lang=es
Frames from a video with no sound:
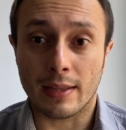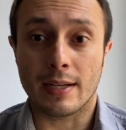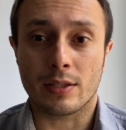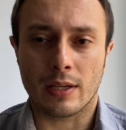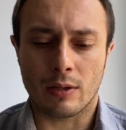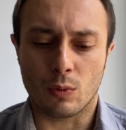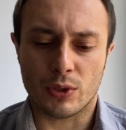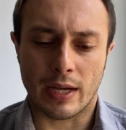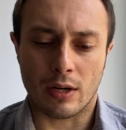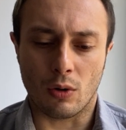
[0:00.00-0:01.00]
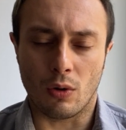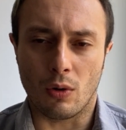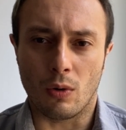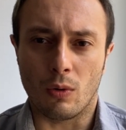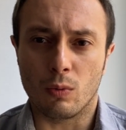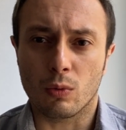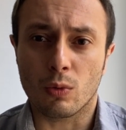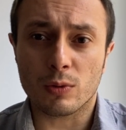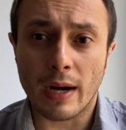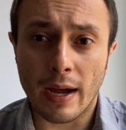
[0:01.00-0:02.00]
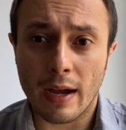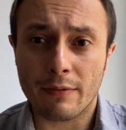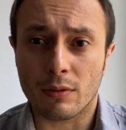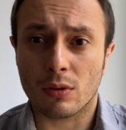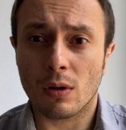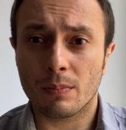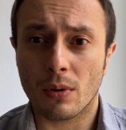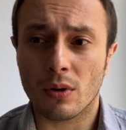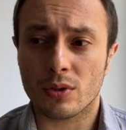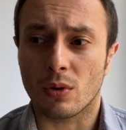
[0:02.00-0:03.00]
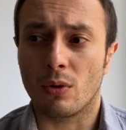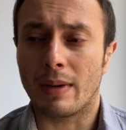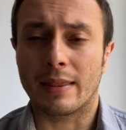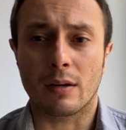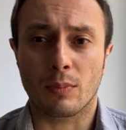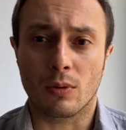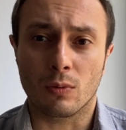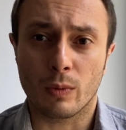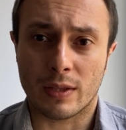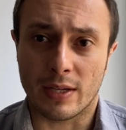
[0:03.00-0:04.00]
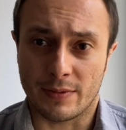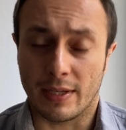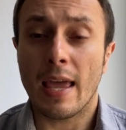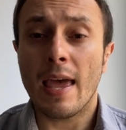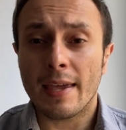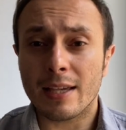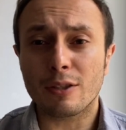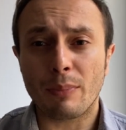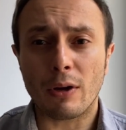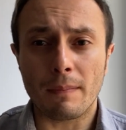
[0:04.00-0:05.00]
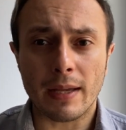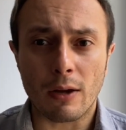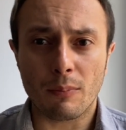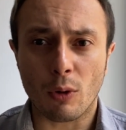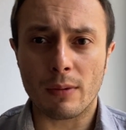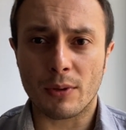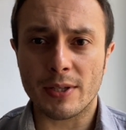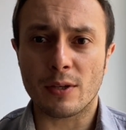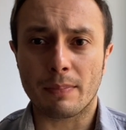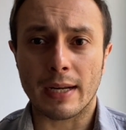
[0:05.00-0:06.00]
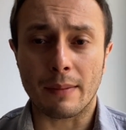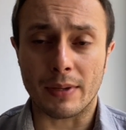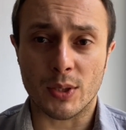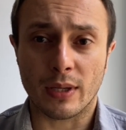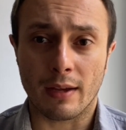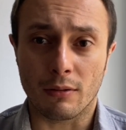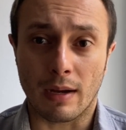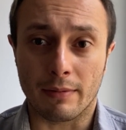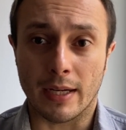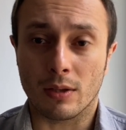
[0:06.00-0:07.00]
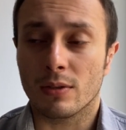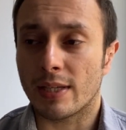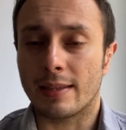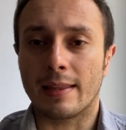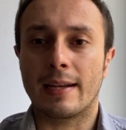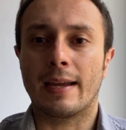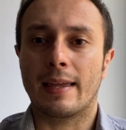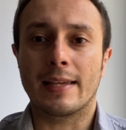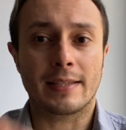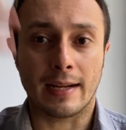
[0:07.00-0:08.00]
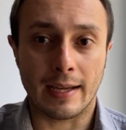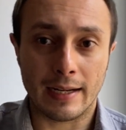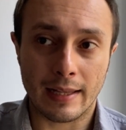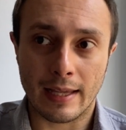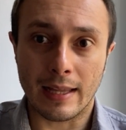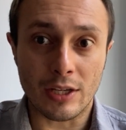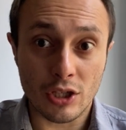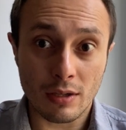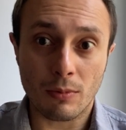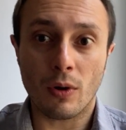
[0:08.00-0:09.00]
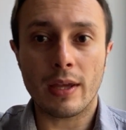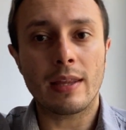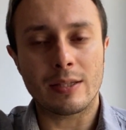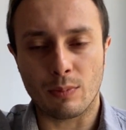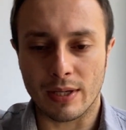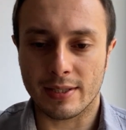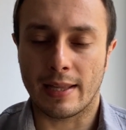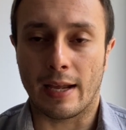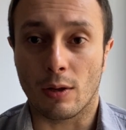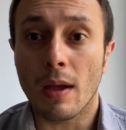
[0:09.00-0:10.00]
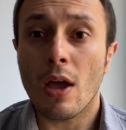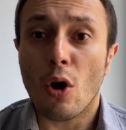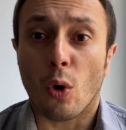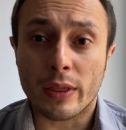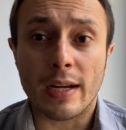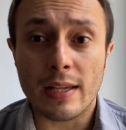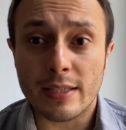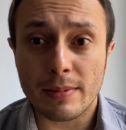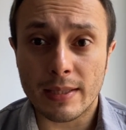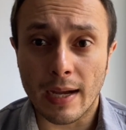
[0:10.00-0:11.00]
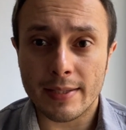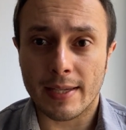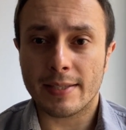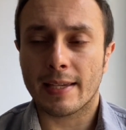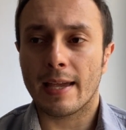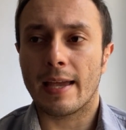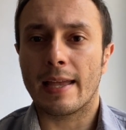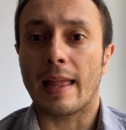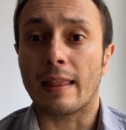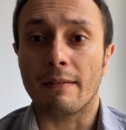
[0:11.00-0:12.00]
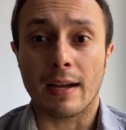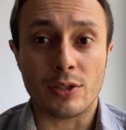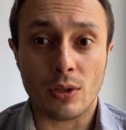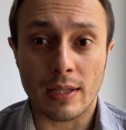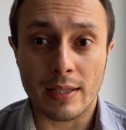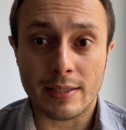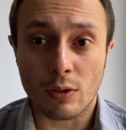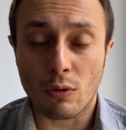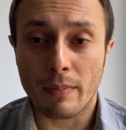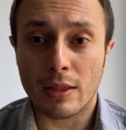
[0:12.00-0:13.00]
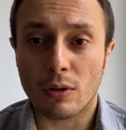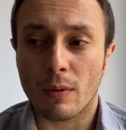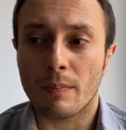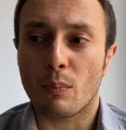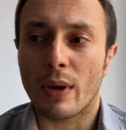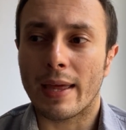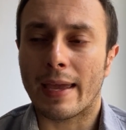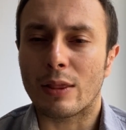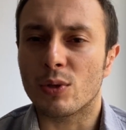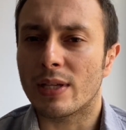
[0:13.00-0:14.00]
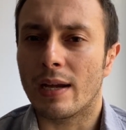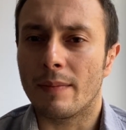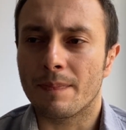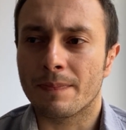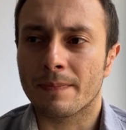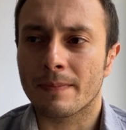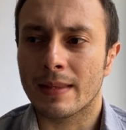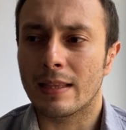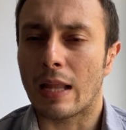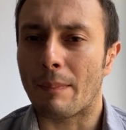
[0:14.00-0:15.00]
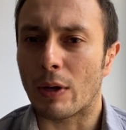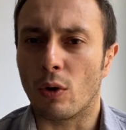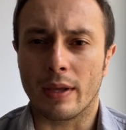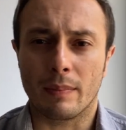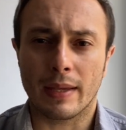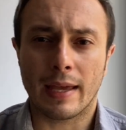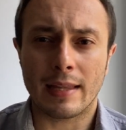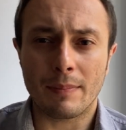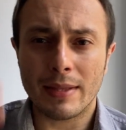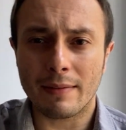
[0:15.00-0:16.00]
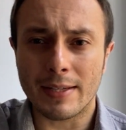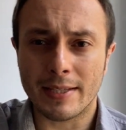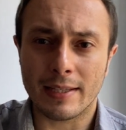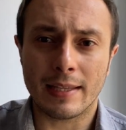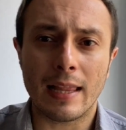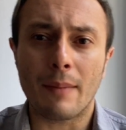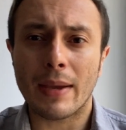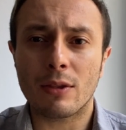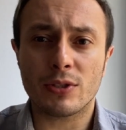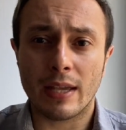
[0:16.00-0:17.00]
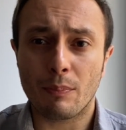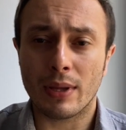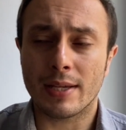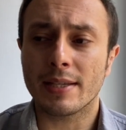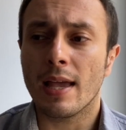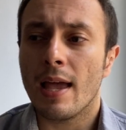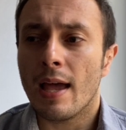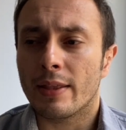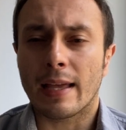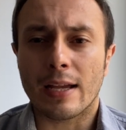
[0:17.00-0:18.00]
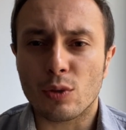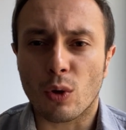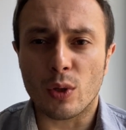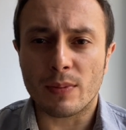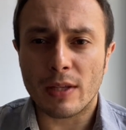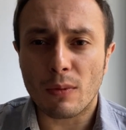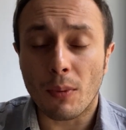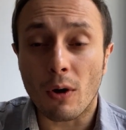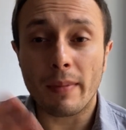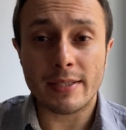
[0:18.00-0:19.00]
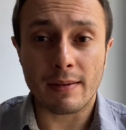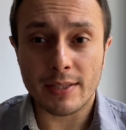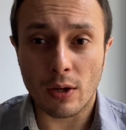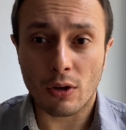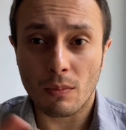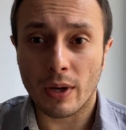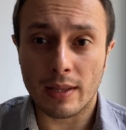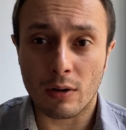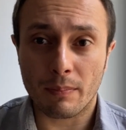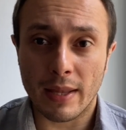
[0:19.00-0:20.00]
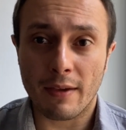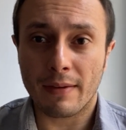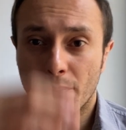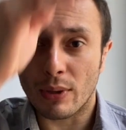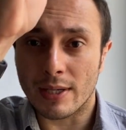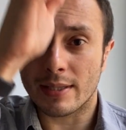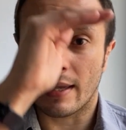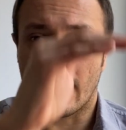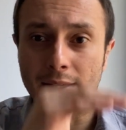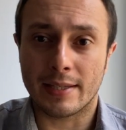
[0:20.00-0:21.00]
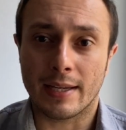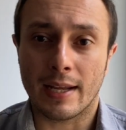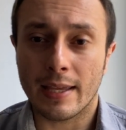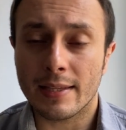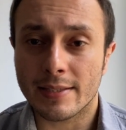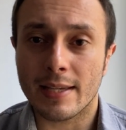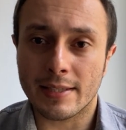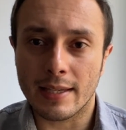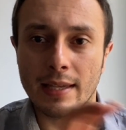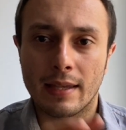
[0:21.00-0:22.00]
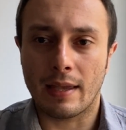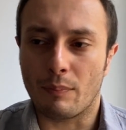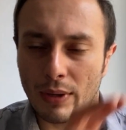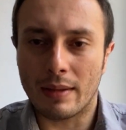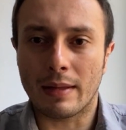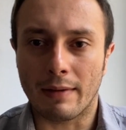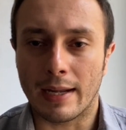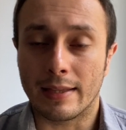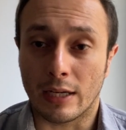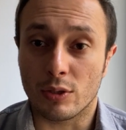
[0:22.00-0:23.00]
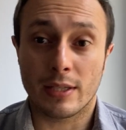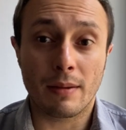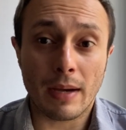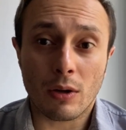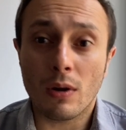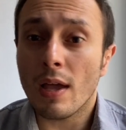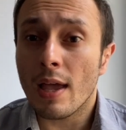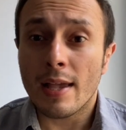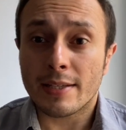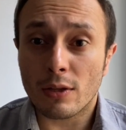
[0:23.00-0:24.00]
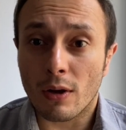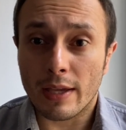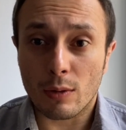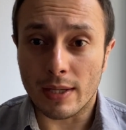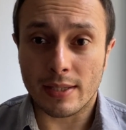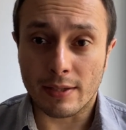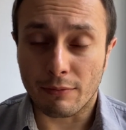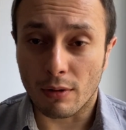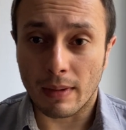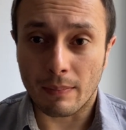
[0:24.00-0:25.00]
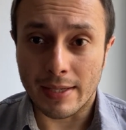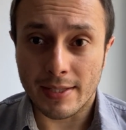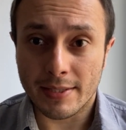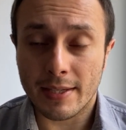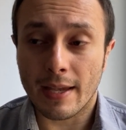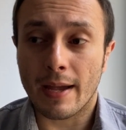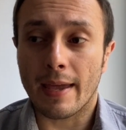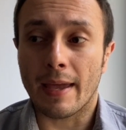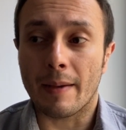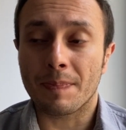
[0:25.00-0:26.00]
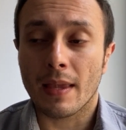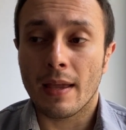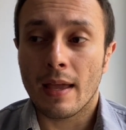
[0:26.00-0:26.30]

tendrías que usar o un Google Drive o Dropbox box o mandar por un transfer Y esto puede complicar un poco el proceso para la persona que lo va a abrir, ¿no? O sea, tendría que descargar el, archivo y después leerlo. Otra de las desventajas es que eh, la navegación en este documento puede que no sea la mejor y, generalmente va a ser lineal a menos que puedas tengas un conocimiento un poco más avanzado de cómo generar un PDF y puedas eh, hacer índices y que puedan navegar entre ellos. Sin embargo, si no, y lo haces de forma más sencilla, eh,